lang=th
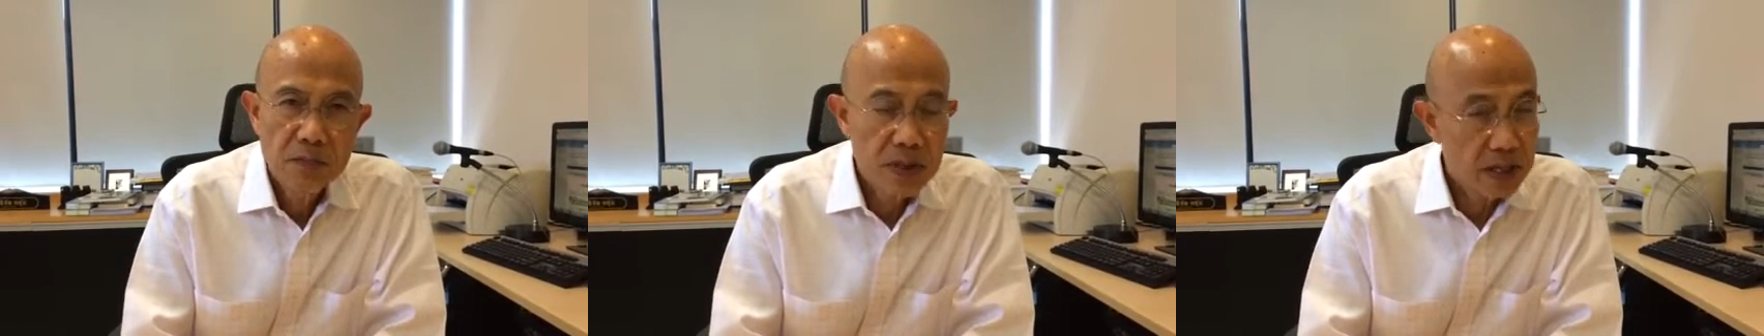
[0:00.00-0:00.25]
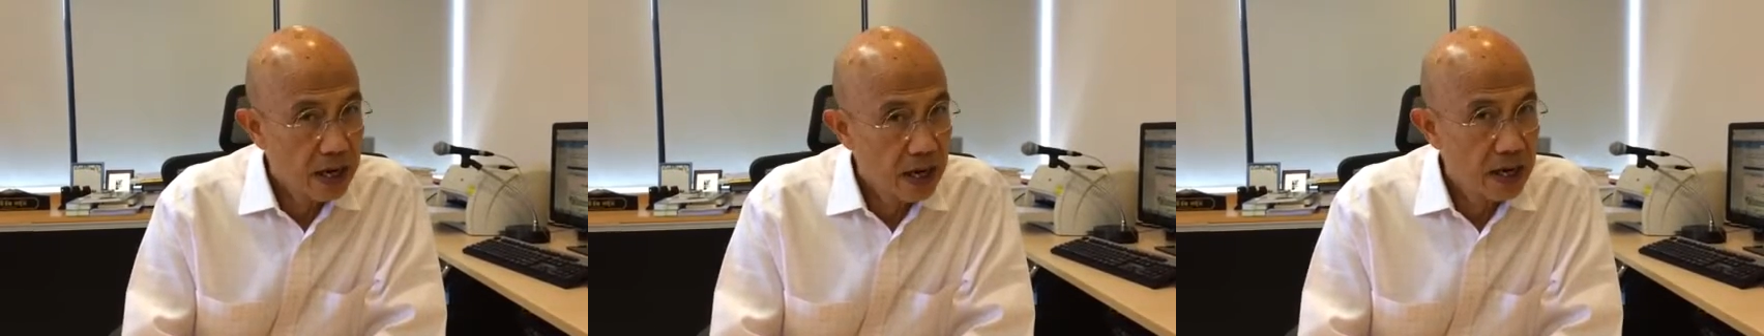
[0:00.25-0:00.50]

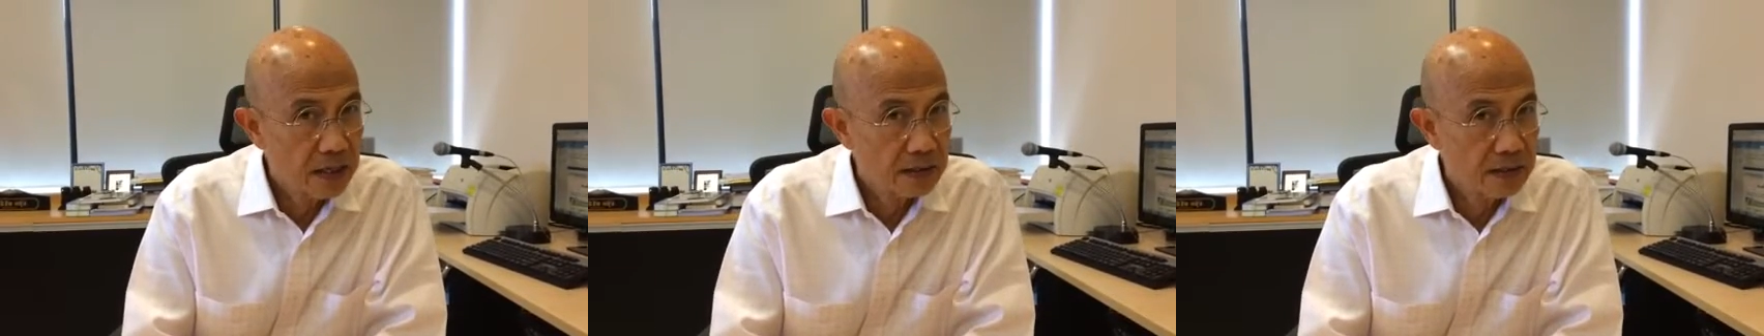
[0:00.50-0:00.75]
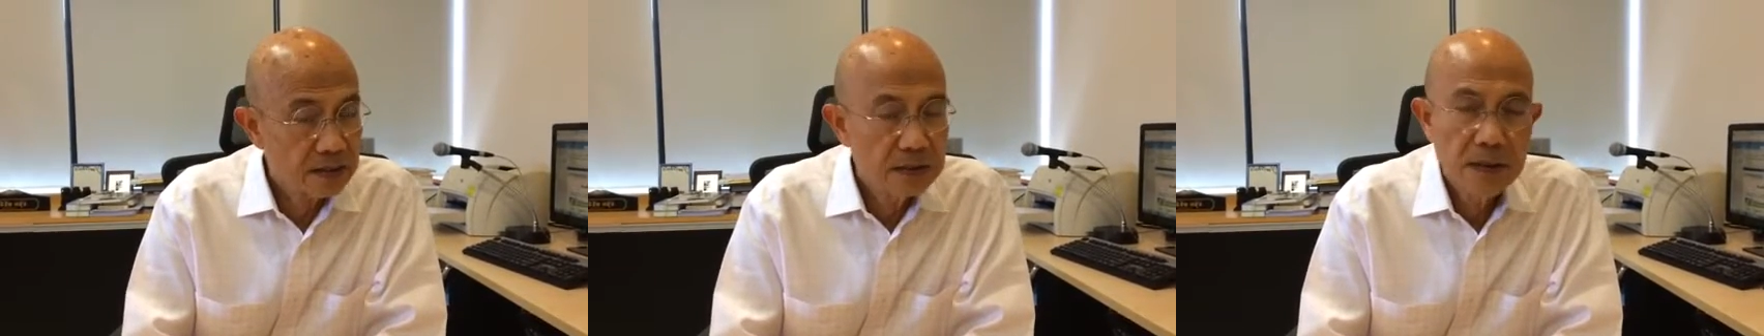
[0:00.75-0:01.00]
มีการ
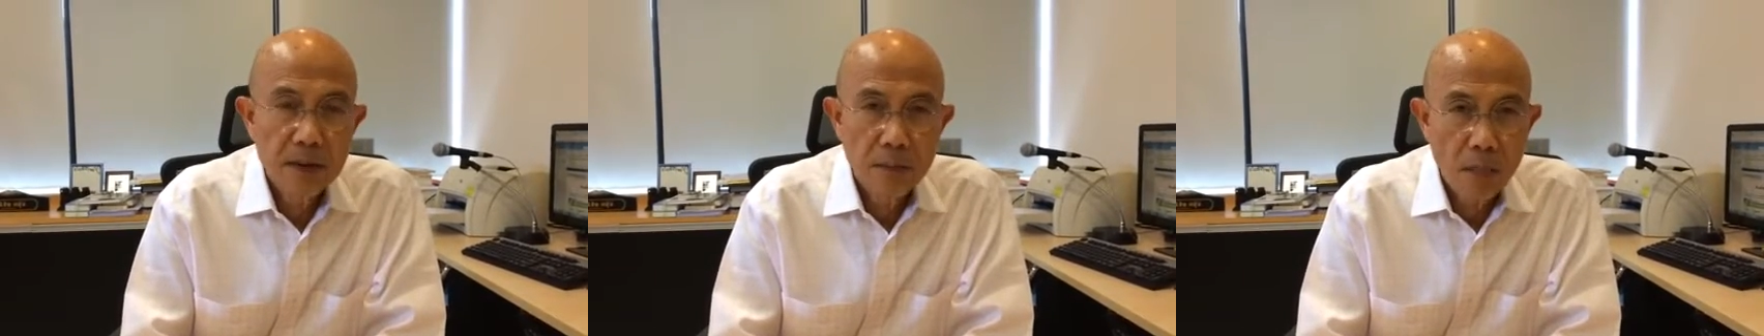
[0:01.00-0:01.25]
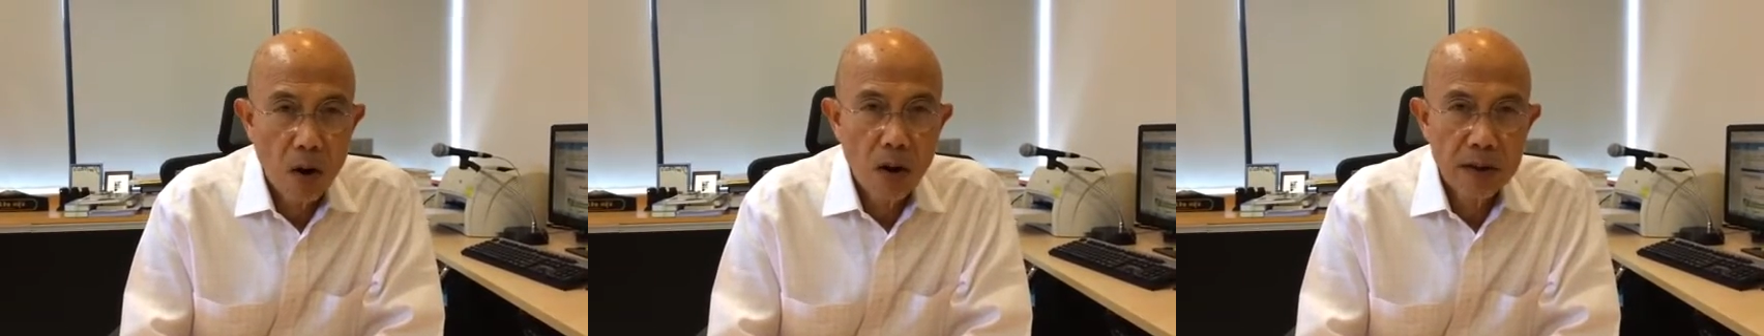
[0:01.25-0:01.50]

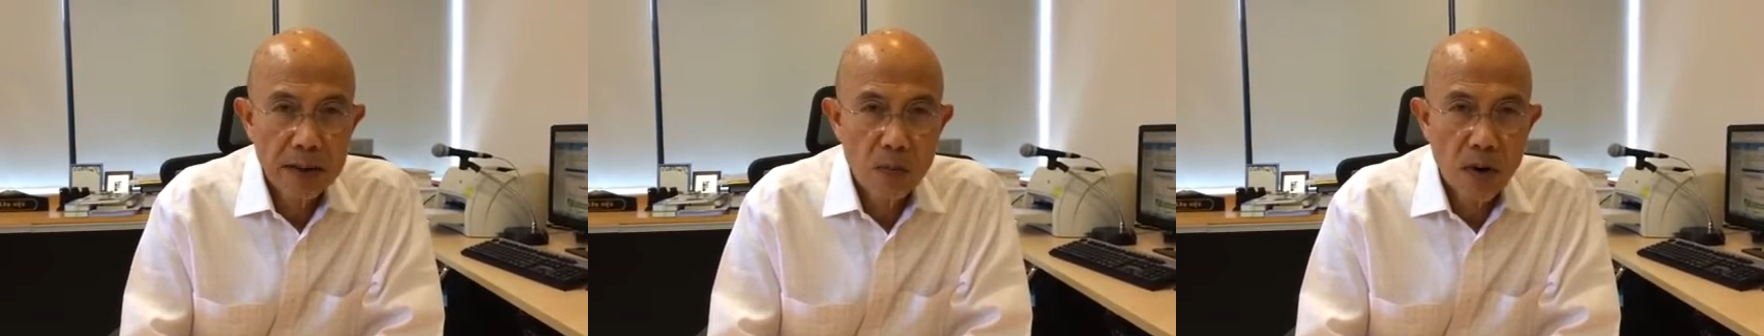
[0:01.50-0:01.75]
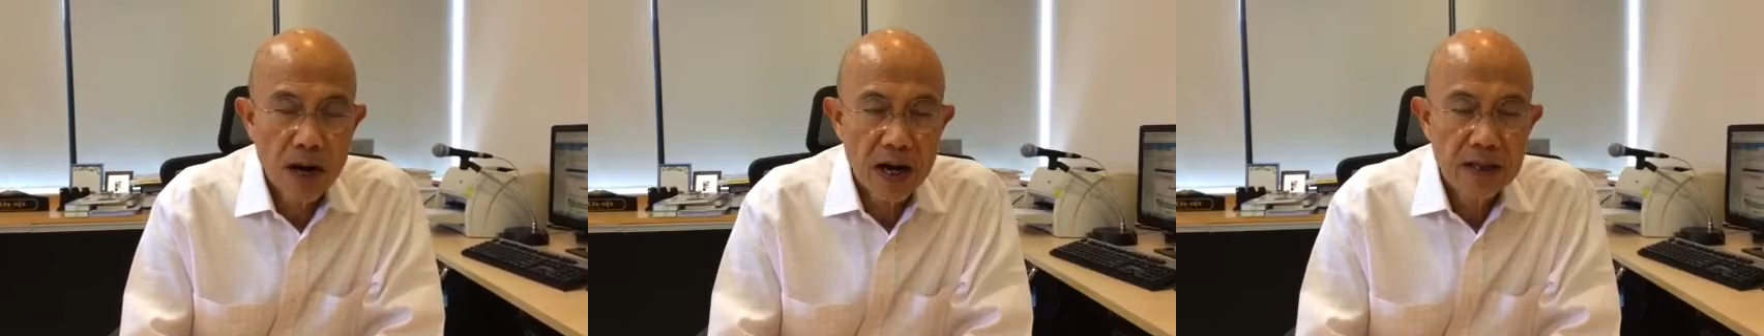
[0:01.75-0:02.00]
มองครับ
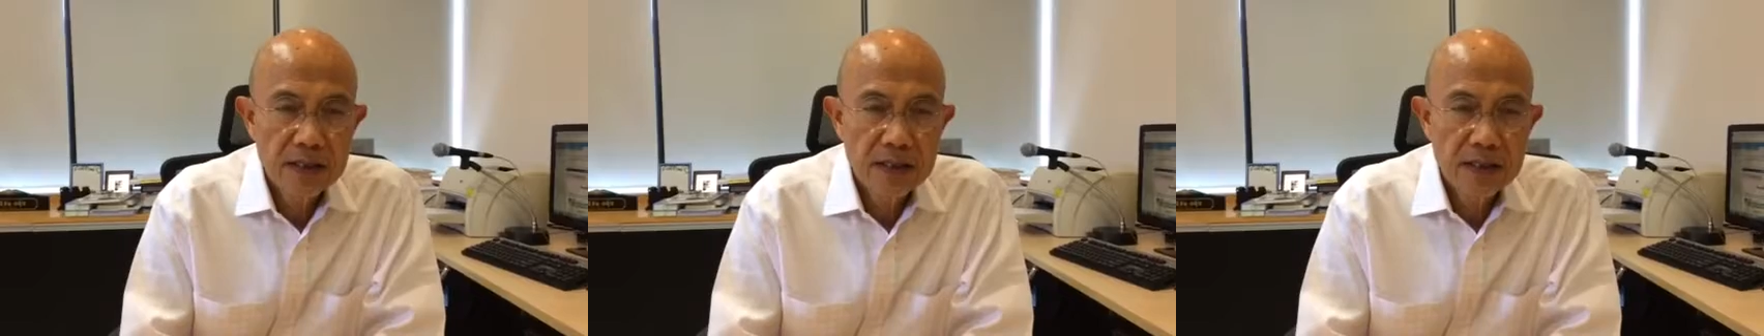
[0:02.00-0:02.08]
ว่า